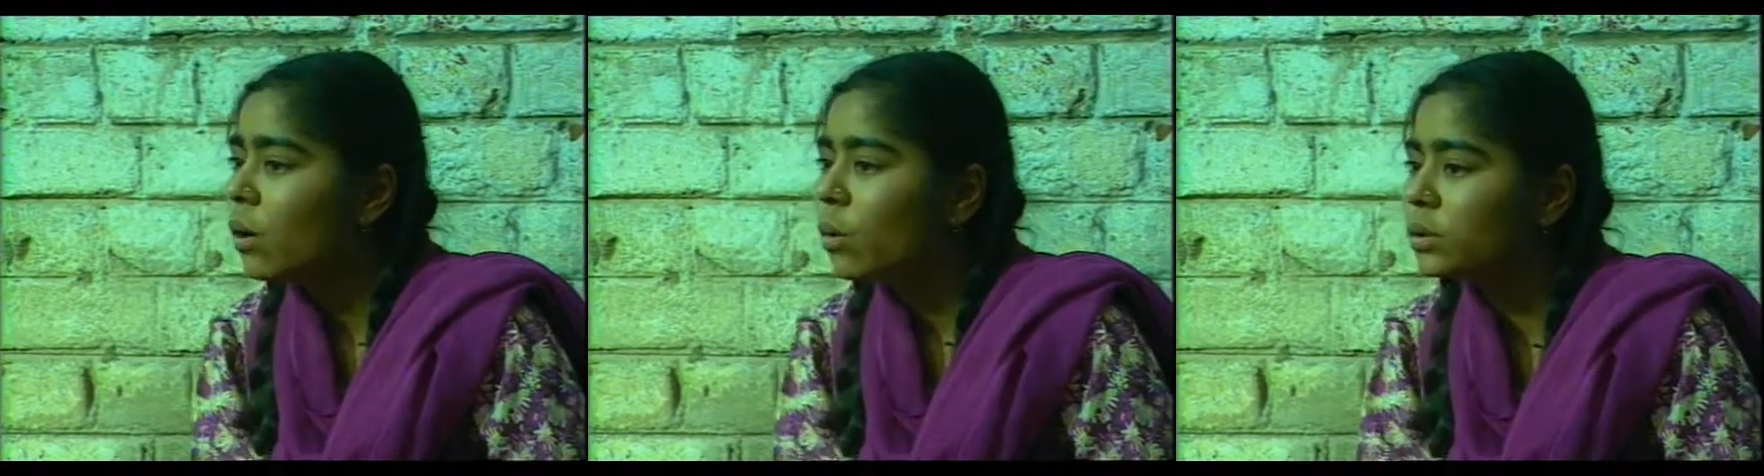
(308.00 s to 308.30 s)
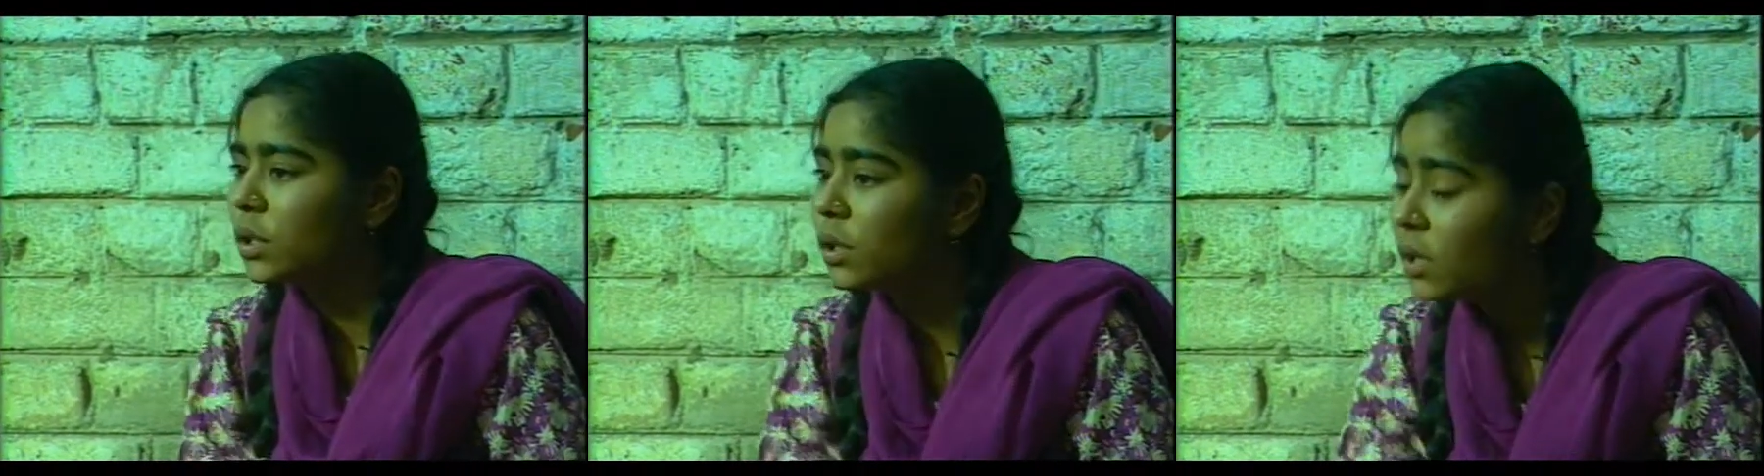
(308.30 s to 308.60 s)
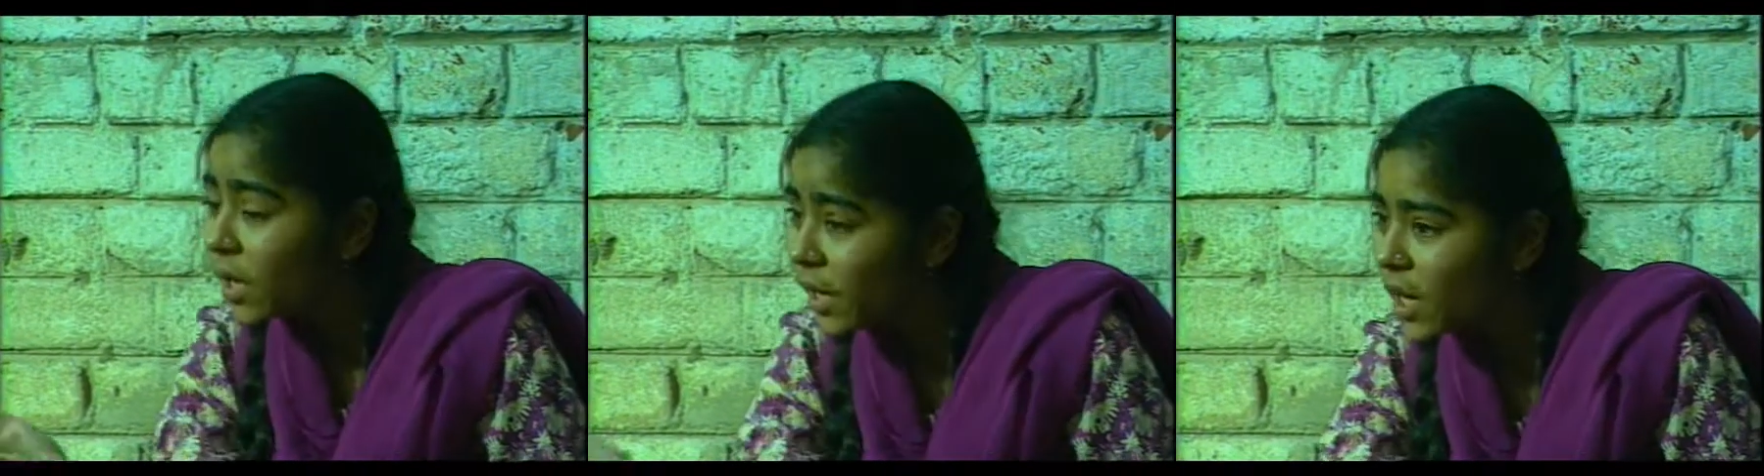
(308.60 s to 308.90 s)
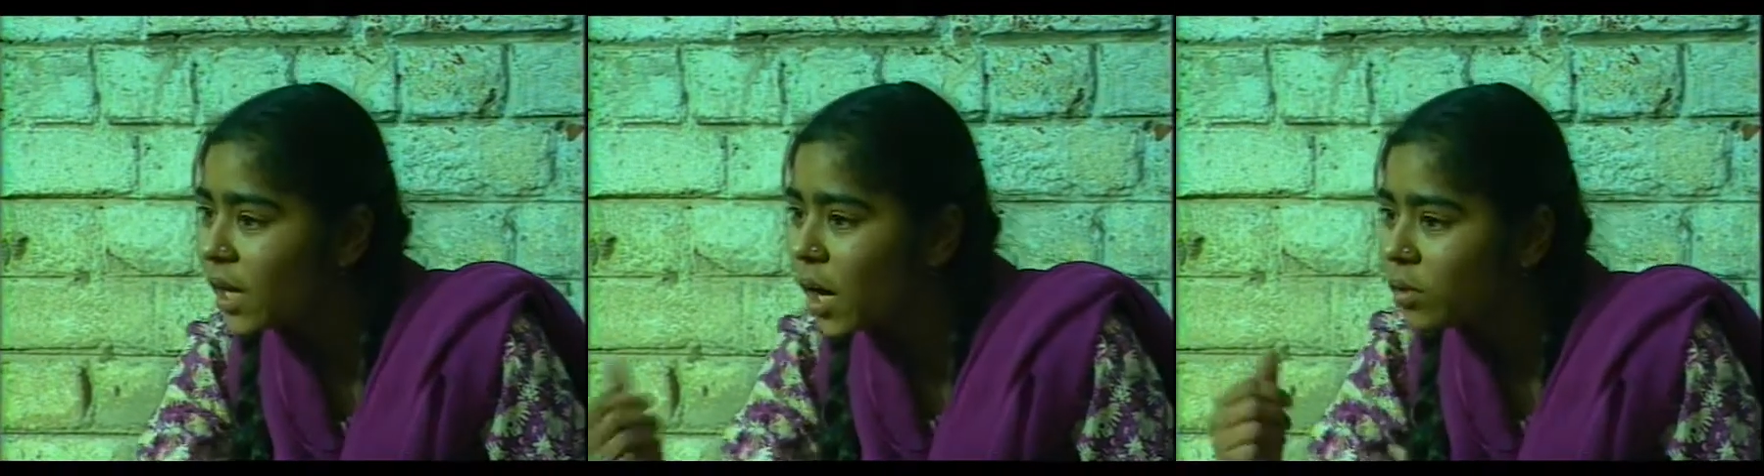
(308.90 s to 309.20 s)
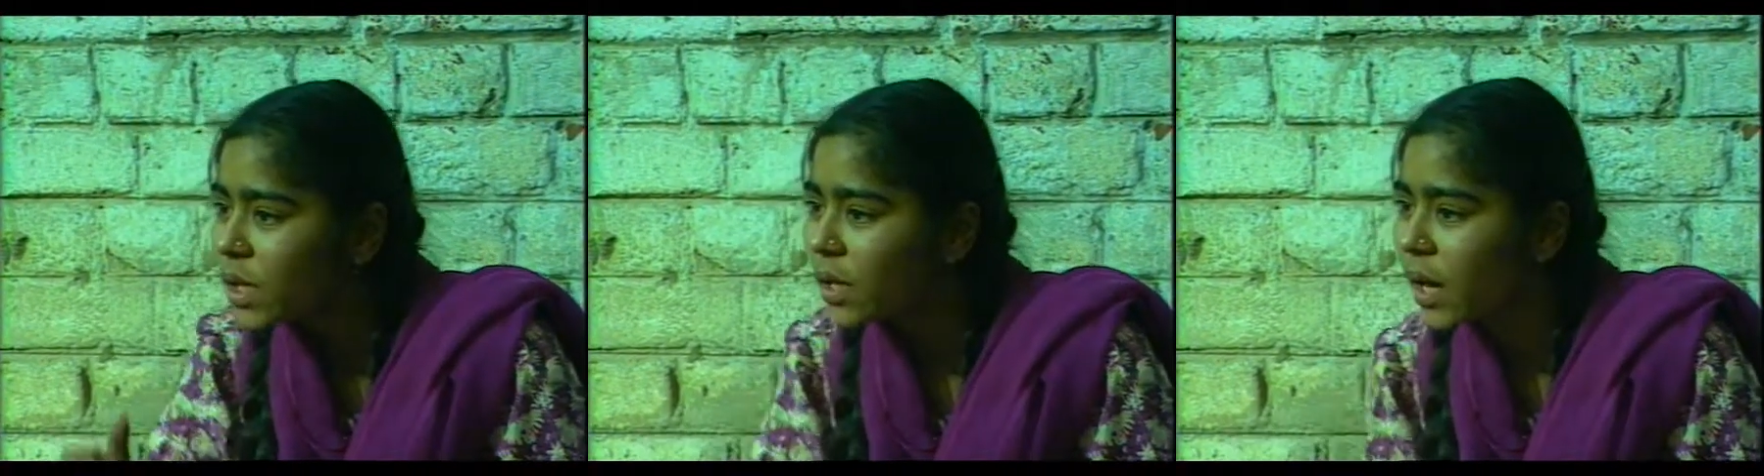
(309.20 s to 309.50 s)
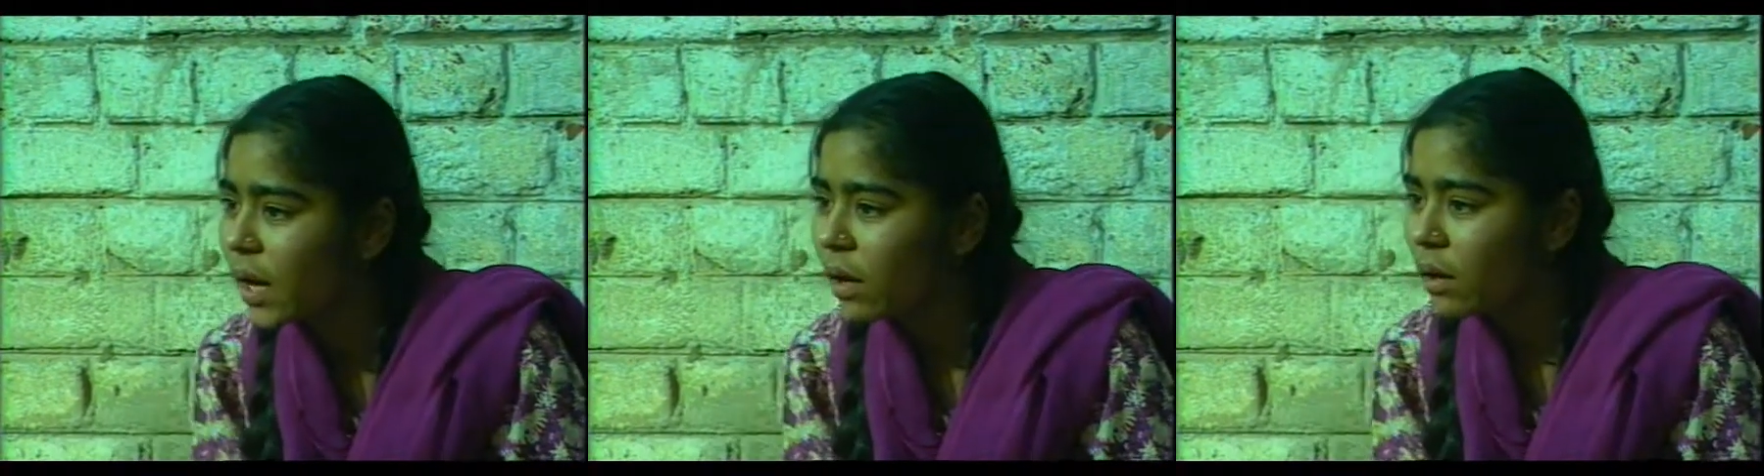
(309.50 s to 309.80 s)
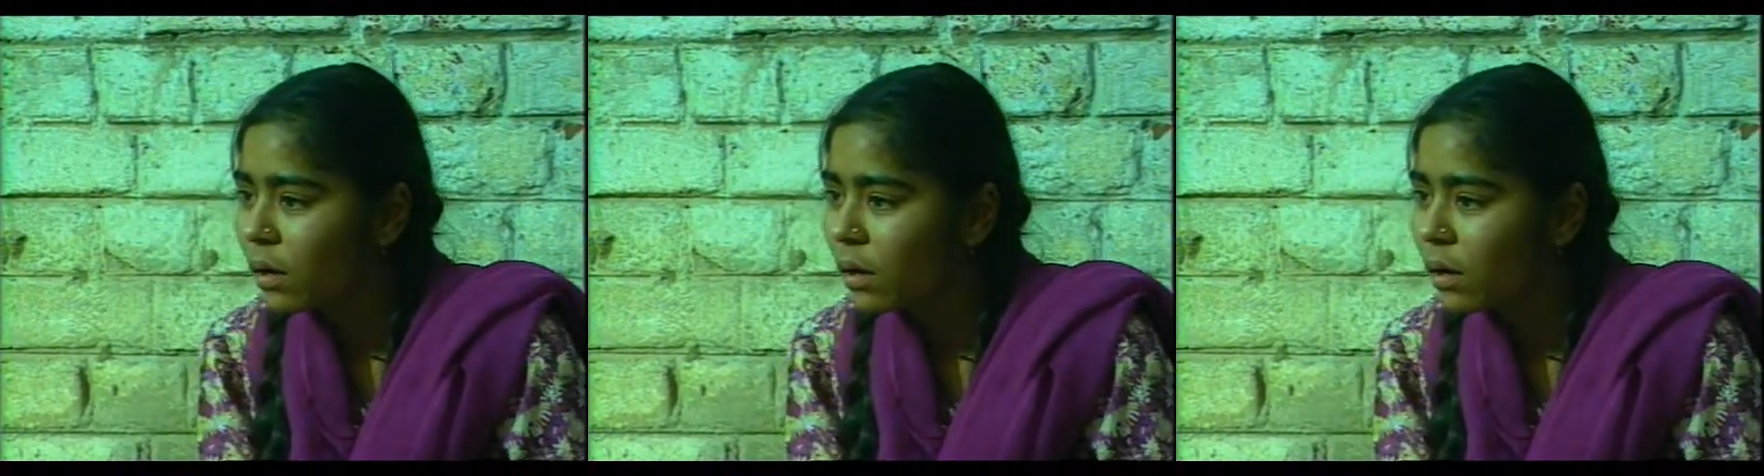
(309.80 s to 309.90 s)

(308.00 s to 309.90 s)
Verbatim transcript: उसे तो नरेना गांव जाना है